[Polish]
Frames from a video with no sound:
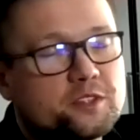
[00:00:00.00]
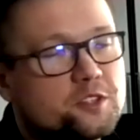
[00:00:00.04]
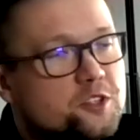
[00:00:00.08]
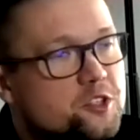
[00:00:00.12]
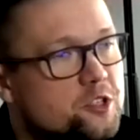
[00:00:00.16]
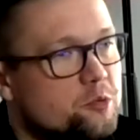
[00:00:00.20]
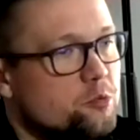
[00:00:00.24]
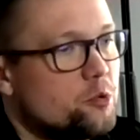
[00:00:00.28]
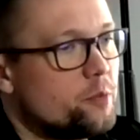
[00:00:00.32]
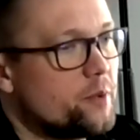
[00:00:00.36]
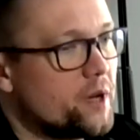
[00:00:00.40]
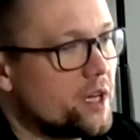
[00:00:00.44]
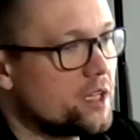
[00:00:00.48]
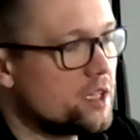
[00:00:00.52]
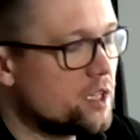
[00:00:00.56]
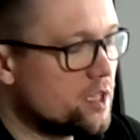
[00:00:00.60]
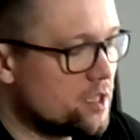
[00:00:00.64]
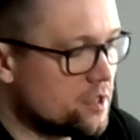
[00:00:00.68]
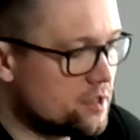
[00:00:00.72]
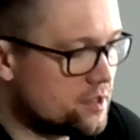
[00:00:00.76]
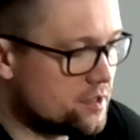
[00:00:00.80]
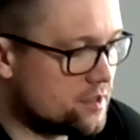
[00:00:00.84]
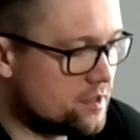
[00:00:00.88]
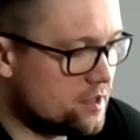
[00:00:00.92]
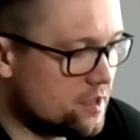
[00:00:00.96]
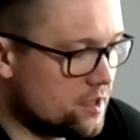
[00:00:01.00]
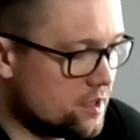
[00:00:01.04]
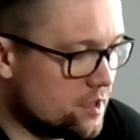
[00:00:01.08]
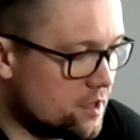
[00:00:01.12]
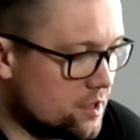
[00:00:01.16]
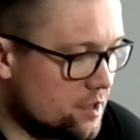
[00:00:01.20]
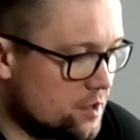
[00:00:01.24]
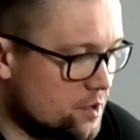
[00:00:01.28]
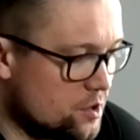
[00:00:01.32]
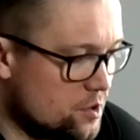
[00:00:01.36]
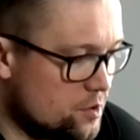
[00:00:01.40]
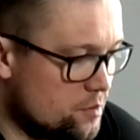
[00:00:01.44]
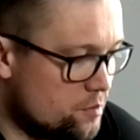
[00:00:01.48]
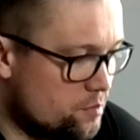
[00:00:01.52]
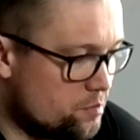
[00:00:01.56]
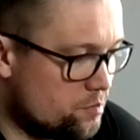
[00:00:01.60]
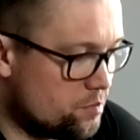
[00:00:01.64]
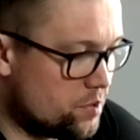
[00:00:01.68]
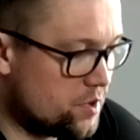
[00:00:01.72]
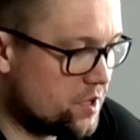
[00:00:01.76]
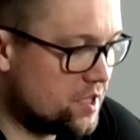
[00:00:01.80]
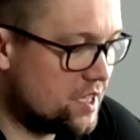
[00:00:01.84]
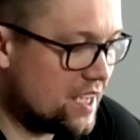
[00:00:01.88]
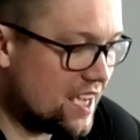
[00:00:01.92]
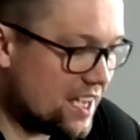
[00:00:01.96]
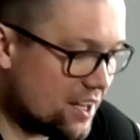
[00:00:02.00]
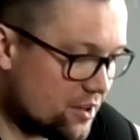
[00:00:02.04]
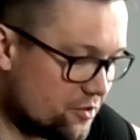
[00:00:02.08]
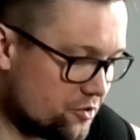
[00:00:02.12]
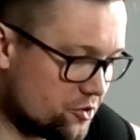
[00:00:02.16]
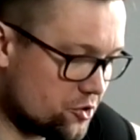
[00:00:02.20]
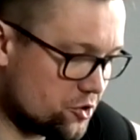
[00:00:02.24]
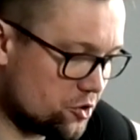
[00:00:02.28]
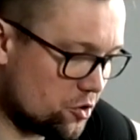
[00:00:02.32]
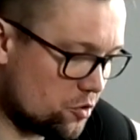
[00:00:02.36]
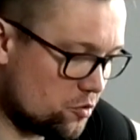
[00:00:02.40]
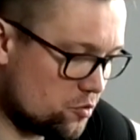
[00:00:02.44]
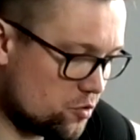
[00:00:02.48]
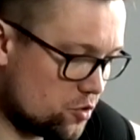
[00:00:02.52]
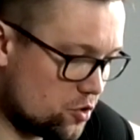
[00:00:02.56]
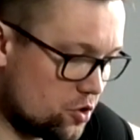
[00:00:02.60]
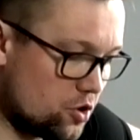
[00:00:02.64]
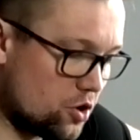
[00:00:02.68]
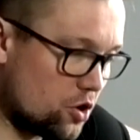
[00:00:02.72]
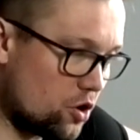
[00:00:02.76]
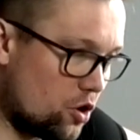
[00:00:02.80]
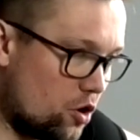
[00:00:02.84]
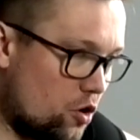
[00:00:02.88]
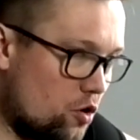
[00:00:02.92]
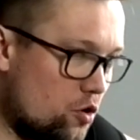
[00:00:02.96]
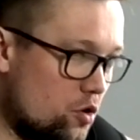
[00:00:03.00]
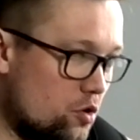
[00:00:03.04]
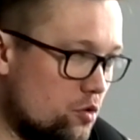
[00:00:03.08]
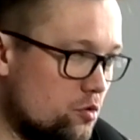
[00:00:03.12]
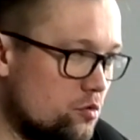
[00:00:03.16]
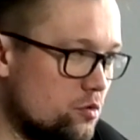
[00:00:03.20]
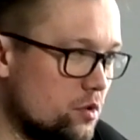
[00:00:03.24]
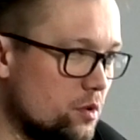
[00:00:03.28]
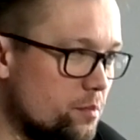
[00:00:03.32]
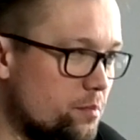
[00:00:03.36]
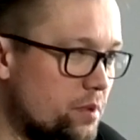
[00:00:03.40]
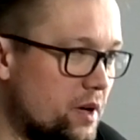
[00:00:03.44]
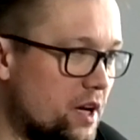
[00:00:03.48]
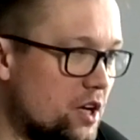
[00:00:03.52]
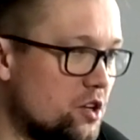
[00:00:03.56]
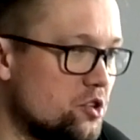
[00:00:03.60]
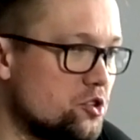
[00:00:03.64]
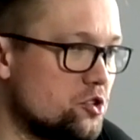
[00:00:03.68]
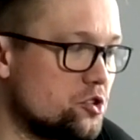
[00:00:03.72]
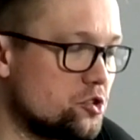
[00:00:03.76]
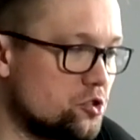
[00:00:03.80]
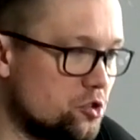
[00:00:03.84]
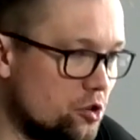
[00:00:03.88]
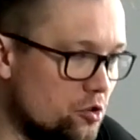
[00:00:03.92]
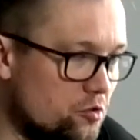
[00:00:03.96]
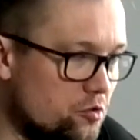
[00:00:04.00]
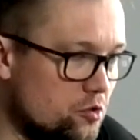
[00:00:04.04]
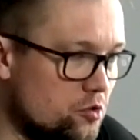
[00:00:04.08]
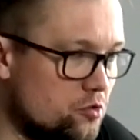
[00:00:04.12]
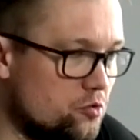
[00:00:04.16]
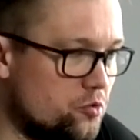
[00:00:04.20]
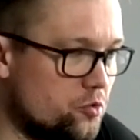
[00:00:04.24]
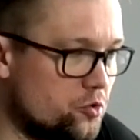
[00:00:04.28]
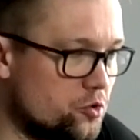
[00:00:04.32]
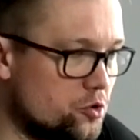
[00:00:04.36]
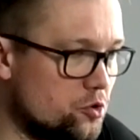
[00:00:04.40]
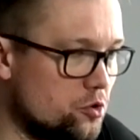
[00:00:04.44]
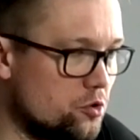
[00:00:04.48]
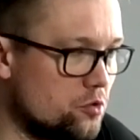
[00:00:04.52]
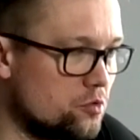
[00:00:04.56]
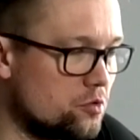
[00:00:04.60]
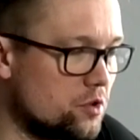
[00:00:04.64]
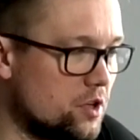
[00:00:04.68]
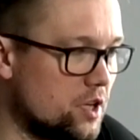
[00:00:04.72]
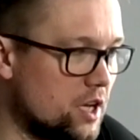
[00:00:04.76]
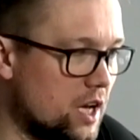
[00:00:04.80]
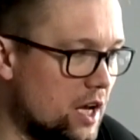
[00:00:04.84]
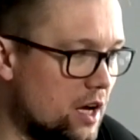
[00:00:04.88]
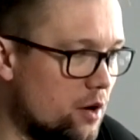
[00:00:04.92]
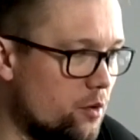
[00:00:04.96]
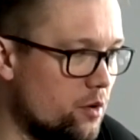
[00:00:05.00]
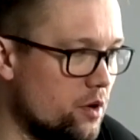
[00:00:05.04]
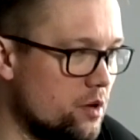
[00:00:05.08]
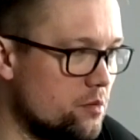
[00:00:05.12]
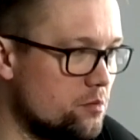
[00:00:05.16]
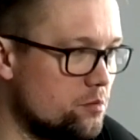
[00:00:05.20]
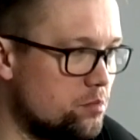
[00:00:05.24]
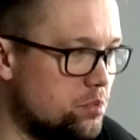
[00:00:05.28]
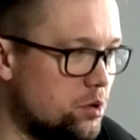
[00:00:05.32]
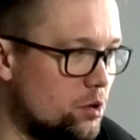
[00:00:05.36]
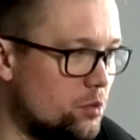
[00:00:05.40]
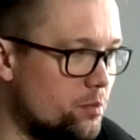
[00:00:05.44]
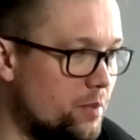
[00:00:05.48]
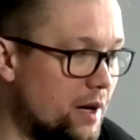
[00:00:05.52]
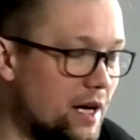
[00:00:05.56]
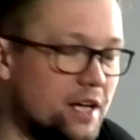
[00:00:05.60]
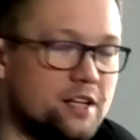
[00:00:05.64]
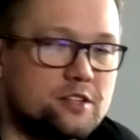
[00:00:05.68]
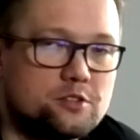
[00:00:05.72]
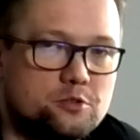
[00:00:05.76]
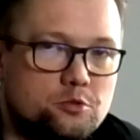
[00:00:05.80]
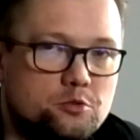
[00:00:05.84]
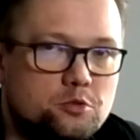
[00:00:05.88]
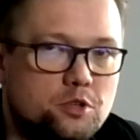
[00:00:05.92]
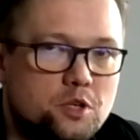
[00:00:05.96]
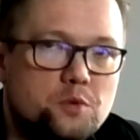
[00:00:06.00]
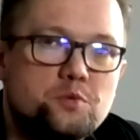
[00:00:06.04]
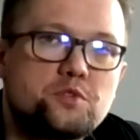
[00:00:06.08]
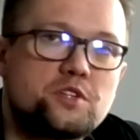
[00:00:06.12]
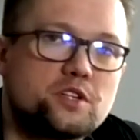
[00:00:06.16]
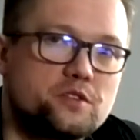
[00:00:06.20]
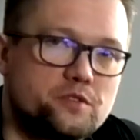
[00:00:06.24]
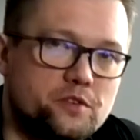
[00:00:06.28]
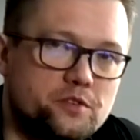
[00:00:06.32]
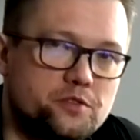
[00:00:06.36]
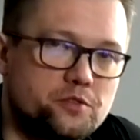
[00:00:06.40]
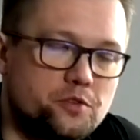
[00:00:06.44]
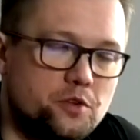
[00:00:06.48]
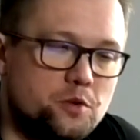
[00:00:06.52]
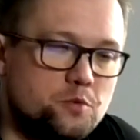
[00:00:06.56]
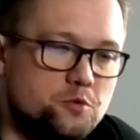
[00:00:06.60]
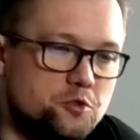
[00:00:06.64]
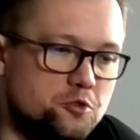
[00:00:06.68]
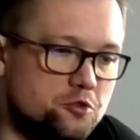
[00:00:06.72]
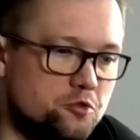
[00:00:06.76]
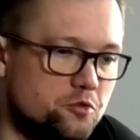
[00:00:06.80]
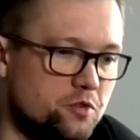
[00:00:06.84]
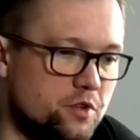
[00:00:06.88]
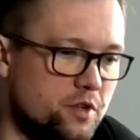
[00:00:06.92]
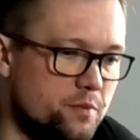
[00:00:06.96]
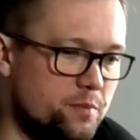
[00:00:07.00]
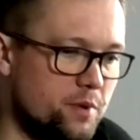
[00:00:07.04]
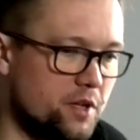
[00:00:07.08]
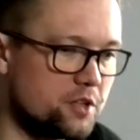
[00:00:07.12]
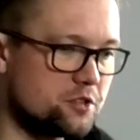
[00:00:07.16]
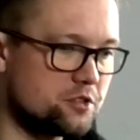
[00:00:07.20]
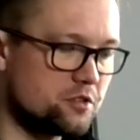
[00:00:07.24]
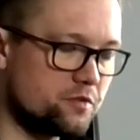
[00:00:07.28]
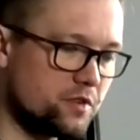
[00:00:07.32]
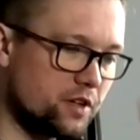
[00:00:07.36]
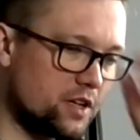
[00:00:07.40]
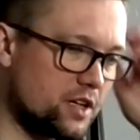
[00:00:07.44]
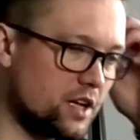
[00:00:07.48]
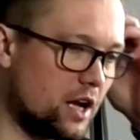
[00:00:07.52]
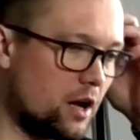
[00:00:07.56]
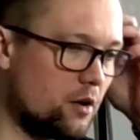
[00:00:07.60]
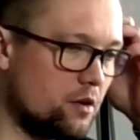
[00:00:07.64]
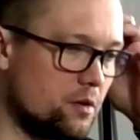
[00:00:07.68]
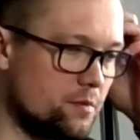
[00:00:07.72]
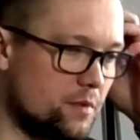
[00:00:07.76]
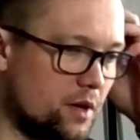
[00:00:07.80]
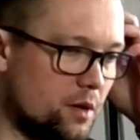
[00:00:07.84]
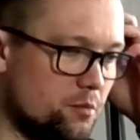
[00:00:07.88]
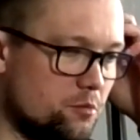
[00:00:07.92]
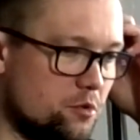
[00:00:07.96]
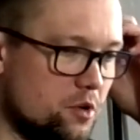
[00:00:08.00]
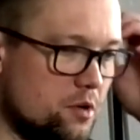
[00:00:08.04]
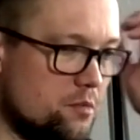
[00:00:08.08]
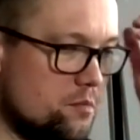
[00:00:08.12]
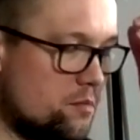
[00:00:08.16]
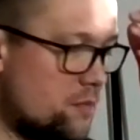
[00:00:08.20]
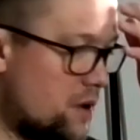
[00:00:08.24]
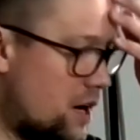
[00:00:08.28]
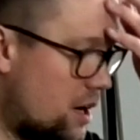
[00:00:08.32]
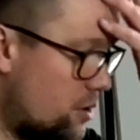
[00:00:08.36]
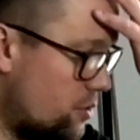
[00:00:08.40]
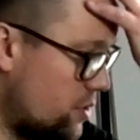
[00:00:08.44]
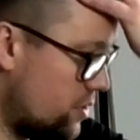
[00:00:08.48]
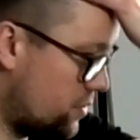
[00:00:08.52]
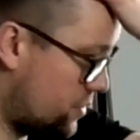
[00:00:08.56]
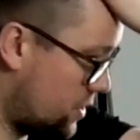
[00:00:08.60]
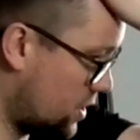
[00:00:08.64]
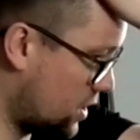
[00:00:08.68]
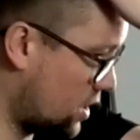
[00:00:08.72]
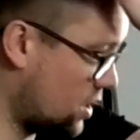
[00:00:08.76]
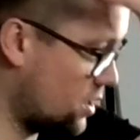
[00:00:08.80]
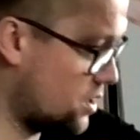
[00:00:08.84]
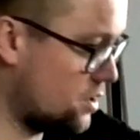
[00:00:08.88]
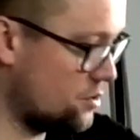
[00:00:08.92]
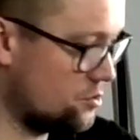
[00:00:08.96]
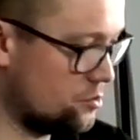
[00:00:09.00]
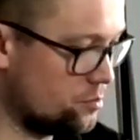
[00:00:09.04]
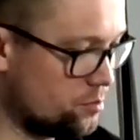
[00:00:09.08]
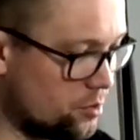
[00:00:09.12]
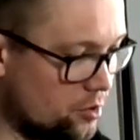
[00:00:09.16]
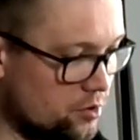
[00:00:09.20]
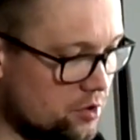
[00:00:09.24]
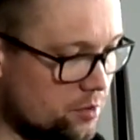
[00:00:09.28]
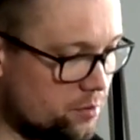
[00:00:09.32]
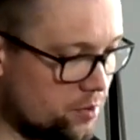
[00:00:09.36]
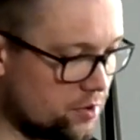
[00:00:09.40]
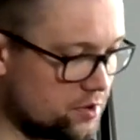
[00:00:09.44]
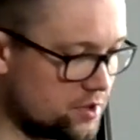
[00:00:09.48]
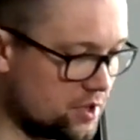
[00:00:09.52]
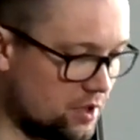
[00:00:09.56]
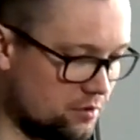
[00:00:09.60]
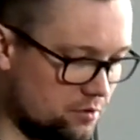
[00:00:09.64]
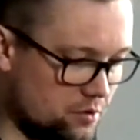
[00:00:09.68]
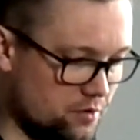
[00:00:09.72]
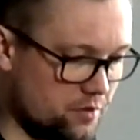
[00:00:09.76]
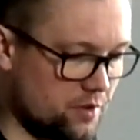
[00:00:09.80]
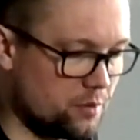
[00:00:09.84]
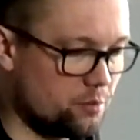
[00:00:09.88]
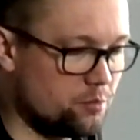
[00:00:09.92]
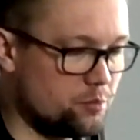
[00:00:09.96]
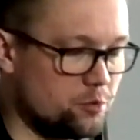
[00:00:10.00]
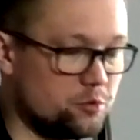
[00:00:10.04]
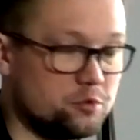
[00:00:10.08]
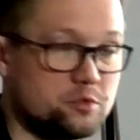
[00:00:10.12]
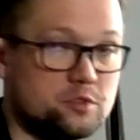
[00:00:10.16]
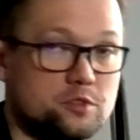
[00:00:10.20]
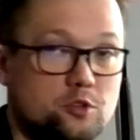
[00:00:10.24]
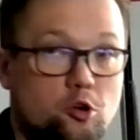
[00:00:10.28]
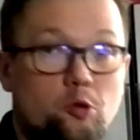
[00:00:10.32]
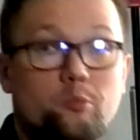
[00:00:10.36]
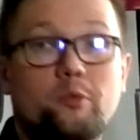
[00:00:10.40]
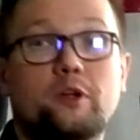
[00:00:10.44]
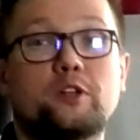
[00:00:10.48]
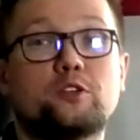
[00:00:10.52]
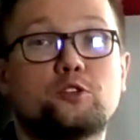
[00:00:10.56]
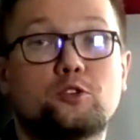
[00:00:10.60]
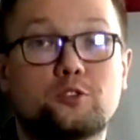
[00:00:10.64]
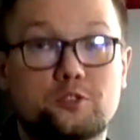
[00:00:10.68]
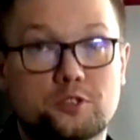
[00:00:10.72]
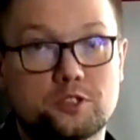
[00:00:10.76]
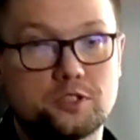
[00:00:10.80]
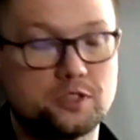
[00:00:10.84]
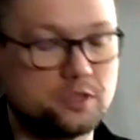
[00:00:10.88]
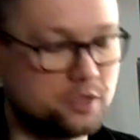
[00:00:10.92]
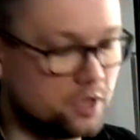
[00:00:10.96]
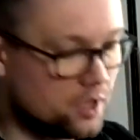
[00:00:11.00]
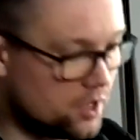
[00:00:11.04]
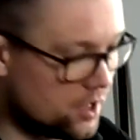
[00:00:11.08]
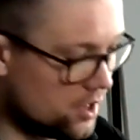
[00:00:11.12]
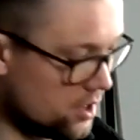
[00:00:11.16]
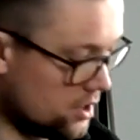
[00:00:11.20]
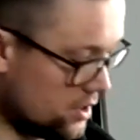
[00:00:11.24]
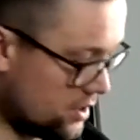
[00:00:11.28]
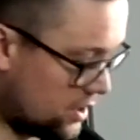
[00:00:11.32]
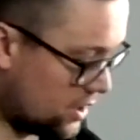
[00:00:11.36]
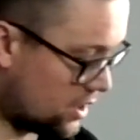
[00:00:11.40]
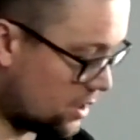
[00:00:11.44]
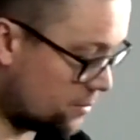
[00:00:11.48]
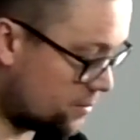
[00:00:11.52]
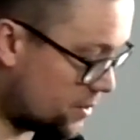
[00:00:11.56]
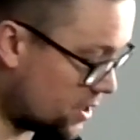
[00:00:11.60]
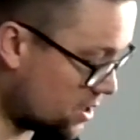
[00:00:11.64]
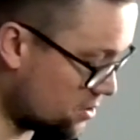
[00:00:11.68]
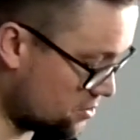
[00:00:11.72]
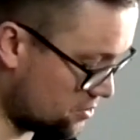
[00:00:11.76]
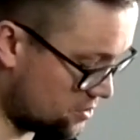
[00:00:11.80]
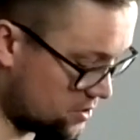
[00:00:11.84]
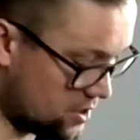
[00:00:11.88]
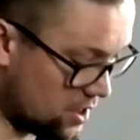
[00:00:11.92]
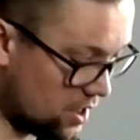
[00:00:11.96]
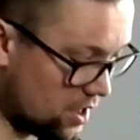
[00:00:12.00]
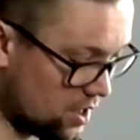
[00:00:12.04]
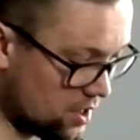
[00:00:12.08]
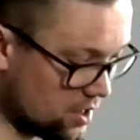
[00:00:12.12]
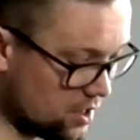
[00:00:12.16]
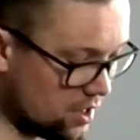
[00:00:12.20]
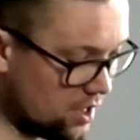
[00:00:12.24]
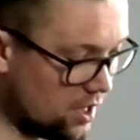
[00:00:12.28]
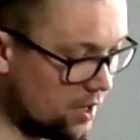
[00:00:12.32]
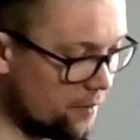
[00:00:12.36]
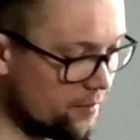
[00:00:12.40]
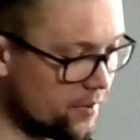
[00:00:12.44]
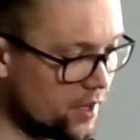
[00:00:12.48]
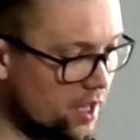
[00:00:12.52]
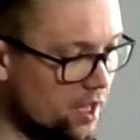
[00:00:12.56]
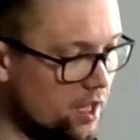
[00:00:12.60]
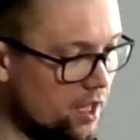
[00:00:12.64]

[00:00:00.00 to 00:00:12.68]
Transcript: Grzybobranie jest yy, pierwszą grą planszową, w którą grałem po bardzo długiej przerwie w swoim życiu. Gry planszowe grałem jak byłem mały, w takie te zupełnie podstawowe plus komandosi, taka bardzo stara gra.